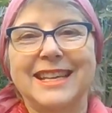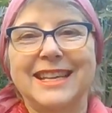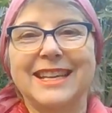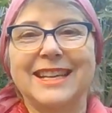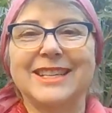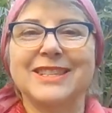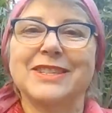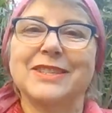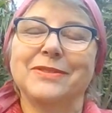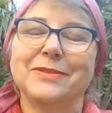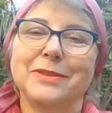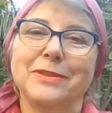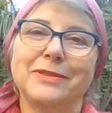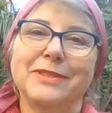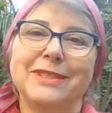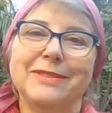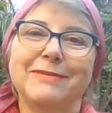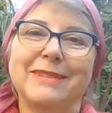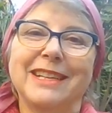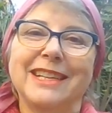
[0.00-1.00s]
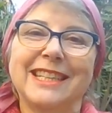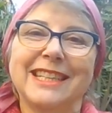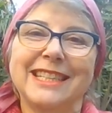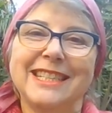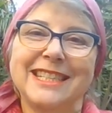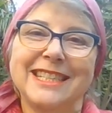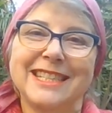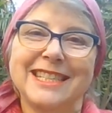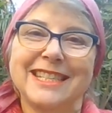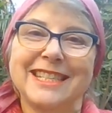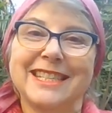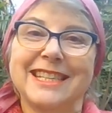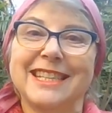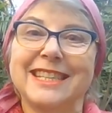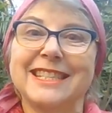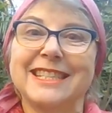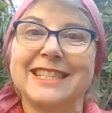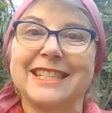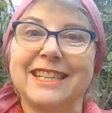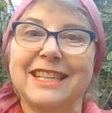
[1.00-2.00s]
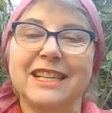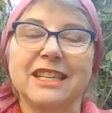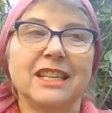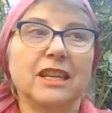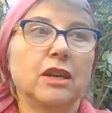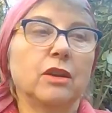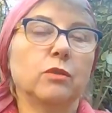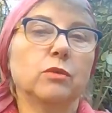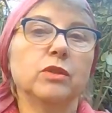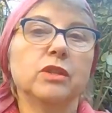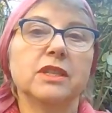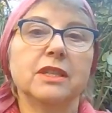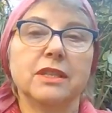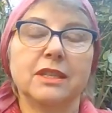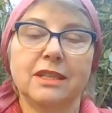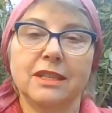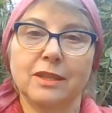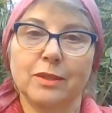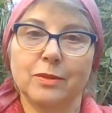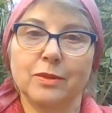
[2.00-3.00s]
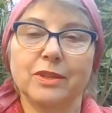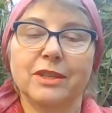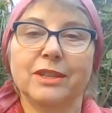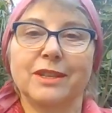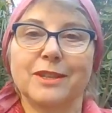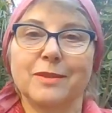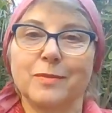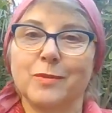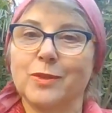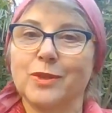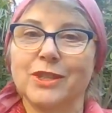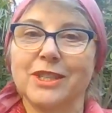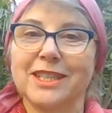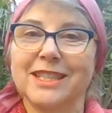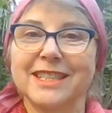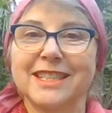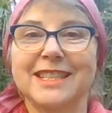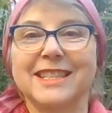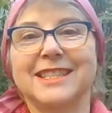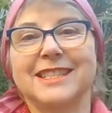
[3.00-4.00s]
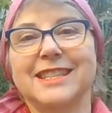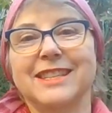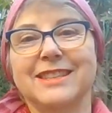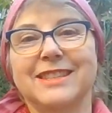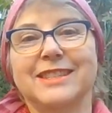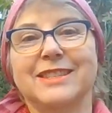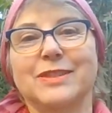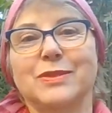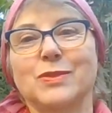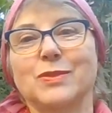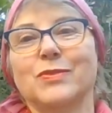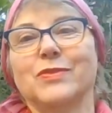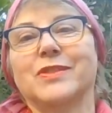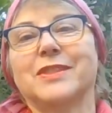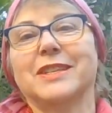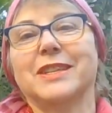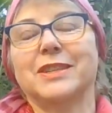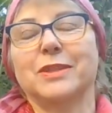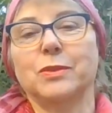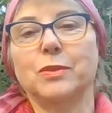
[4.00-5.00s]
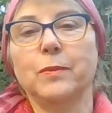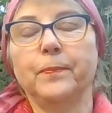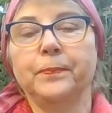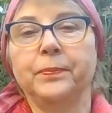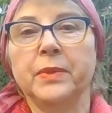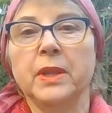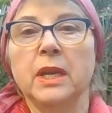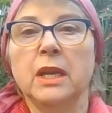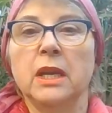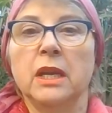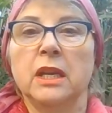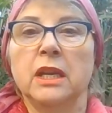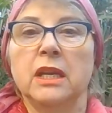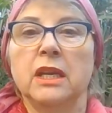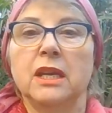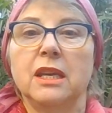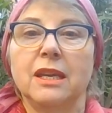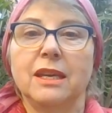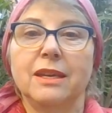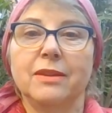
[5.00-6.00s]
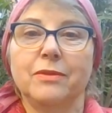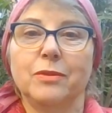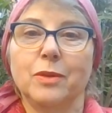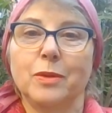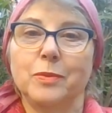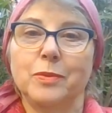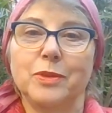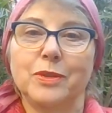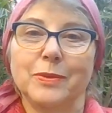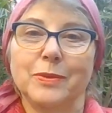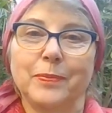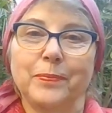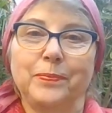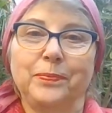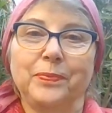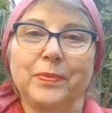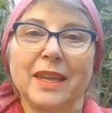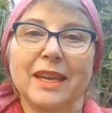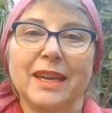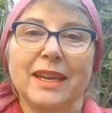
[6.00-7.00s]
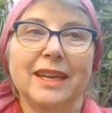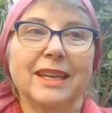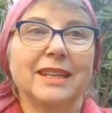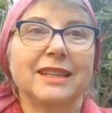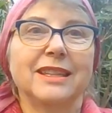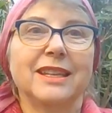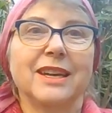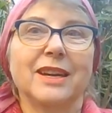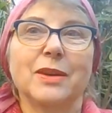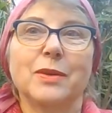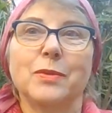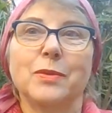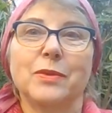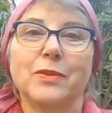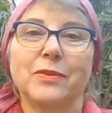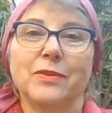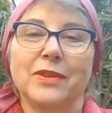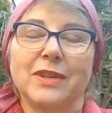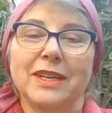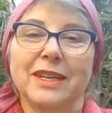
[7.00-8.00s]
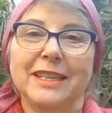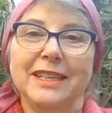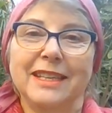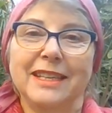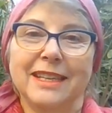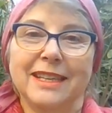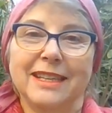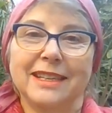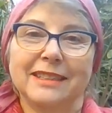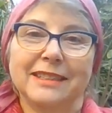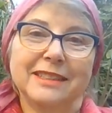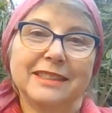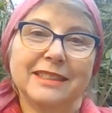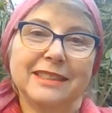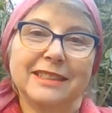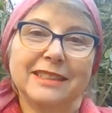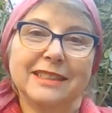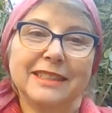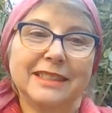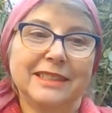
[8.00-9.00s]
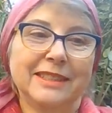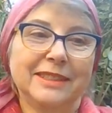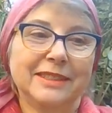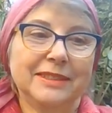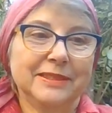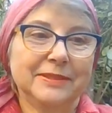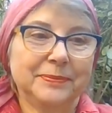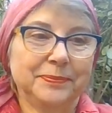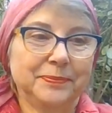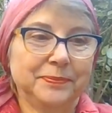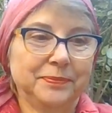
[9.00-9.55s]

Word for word: Я живу в демократической стране, а вот в центре Лондона, можно сказать, сижу в саду. И, в общем, такого я э,